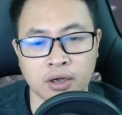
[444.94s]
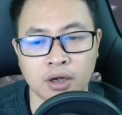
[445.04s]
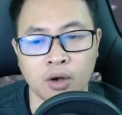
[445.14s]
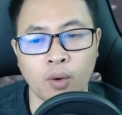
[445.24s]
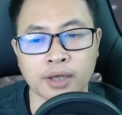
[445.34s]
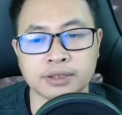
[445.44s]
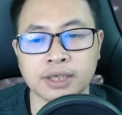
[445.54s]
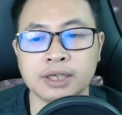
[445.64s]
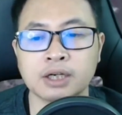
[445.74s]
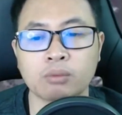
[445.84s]
Họa
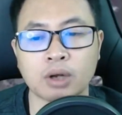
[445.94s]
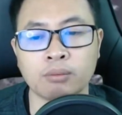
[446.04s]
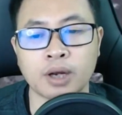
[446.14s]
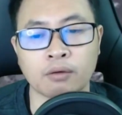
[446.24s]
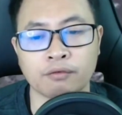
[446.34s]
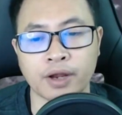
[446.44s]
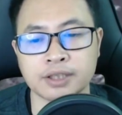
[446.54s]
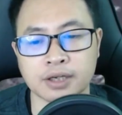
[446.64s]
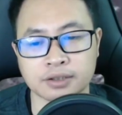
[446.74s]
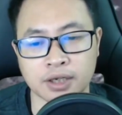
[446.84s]
sĩ không nóng lòng vẽ
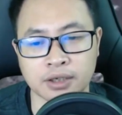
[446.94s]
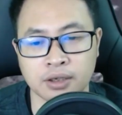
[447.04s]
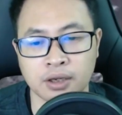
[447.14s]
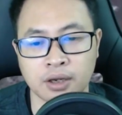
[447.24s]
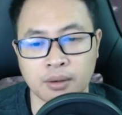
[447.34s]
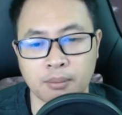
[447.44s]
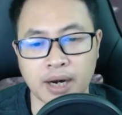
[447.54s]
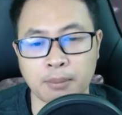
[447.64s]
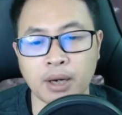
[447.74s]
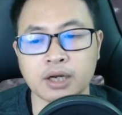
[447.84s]
trên giấy Mà
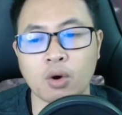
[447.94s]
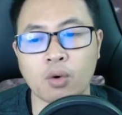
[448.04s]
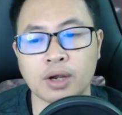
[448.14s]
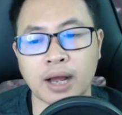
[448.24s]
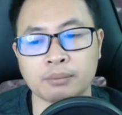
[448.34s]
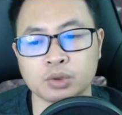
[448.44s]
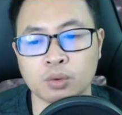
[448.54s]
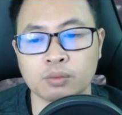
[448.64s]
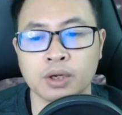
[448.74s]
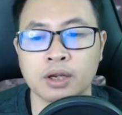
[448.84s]
là bắt đầu cảm
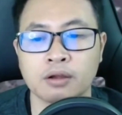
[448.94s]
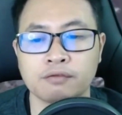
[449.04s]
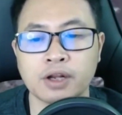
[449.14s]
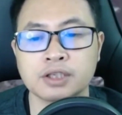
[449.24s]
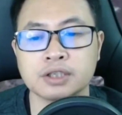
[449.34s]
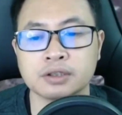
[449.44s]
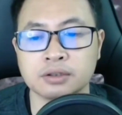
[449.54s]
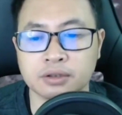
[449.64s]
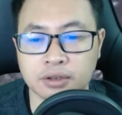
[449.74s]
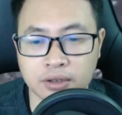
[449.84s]
xúc Viết chữ
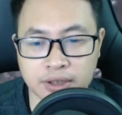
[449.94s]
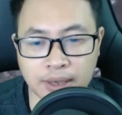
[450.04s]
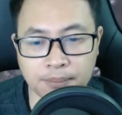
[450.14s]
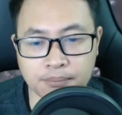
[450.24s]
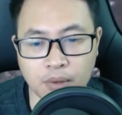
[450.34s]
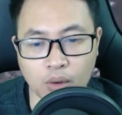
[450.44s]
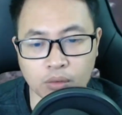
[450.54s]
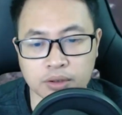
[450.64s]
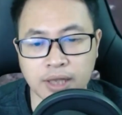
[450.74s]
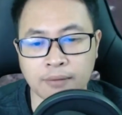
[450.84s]
nhập mộc
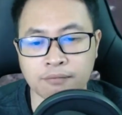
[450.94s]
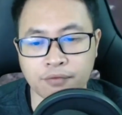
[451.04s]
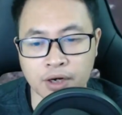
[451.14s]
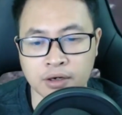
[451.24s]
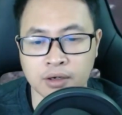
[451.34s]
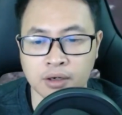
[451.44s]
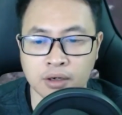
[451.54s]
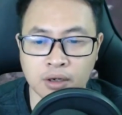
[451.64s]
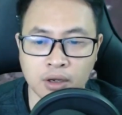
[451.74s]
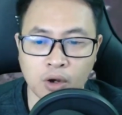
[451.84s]
tam phân
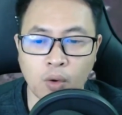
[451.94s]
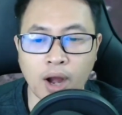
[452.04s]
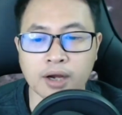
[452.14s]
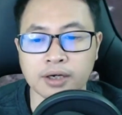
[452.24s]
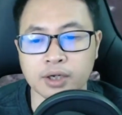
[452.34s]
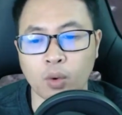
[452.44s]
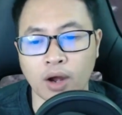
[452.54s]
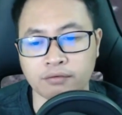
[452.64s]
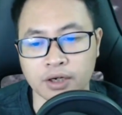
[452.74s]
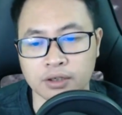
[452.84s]
Họa người họa
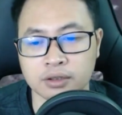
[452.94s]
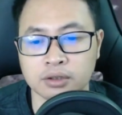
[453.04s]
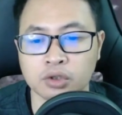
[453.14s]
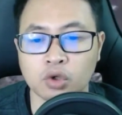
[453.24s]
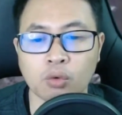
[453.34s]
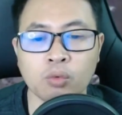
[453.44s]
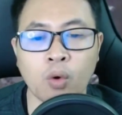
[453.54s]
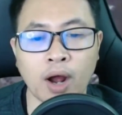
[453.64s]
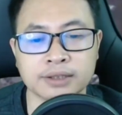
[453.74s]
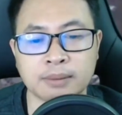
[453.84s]
vật Cũng
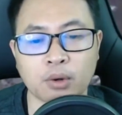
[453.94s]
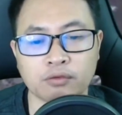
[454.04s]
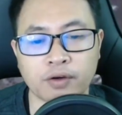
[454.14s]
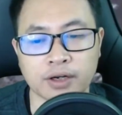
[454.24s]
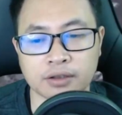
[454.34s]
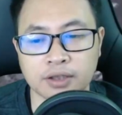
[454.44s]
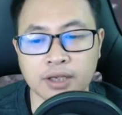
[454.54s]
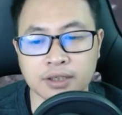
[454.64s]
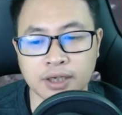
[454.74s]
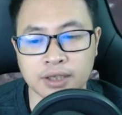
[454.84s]
họa ra một phần tinh
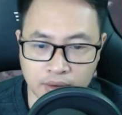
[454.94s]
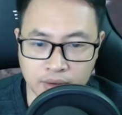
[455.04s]
khí thần